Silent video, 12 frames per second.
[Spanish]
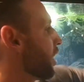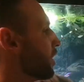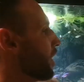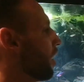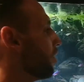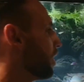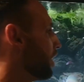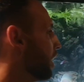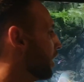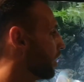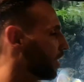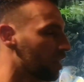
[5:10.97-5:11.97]

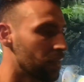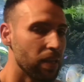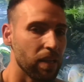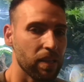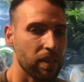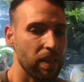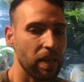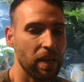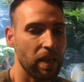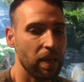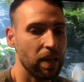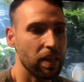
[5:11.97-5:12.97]
desechable
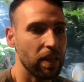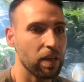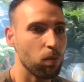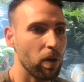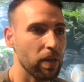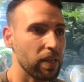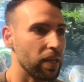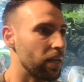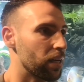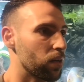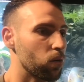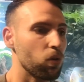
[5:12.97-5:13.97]
de,
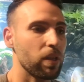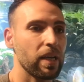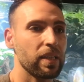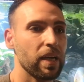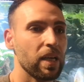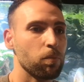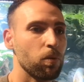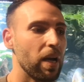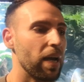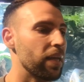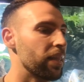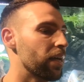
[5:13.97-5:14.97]
cualquier cosa que tengáis por
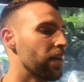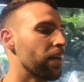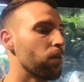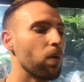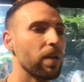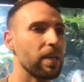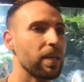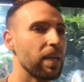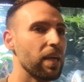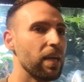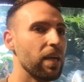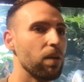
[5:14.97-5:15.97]
ahí, de
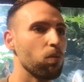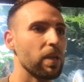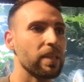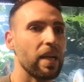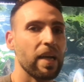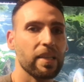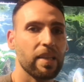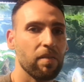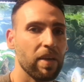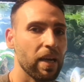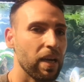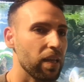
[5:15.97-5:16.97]
cualquier, una tarjeta
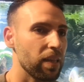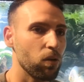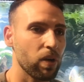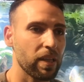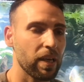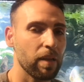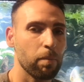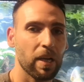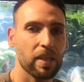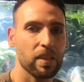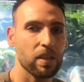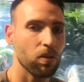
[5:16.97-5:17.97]
vieja, de lo que sea, de
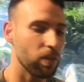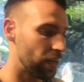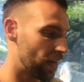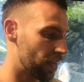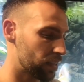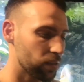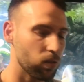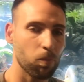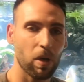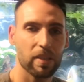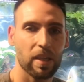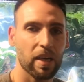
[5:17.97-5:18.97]
plástico, de las,
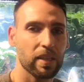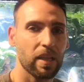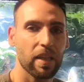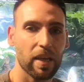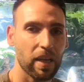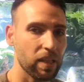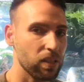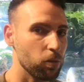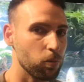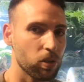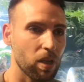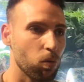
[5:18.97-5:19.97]
como las tarjetas de
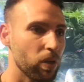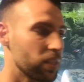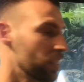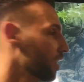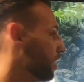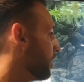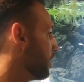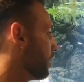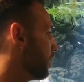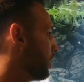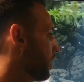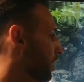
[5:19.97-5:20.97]
crédito, pues algo así.
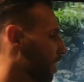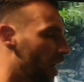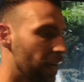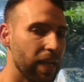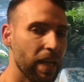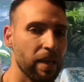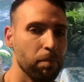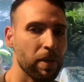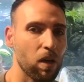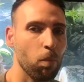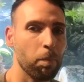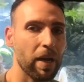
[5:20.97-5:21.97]
Hay quien
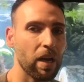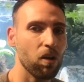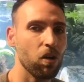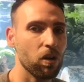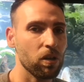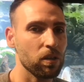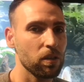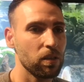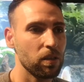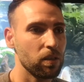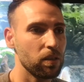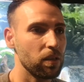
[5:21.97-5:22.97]
limpia con perlón,
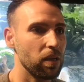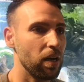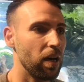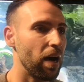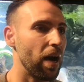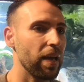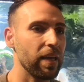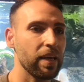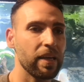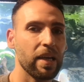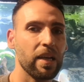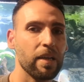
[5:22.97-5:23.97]
hay
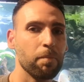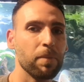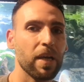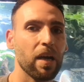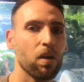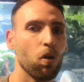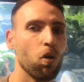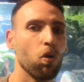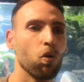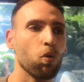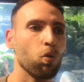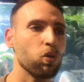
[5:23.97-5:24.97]
quien limpia
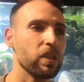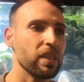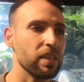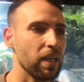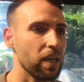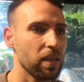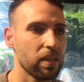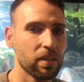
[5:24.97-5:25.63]
con cuchilla,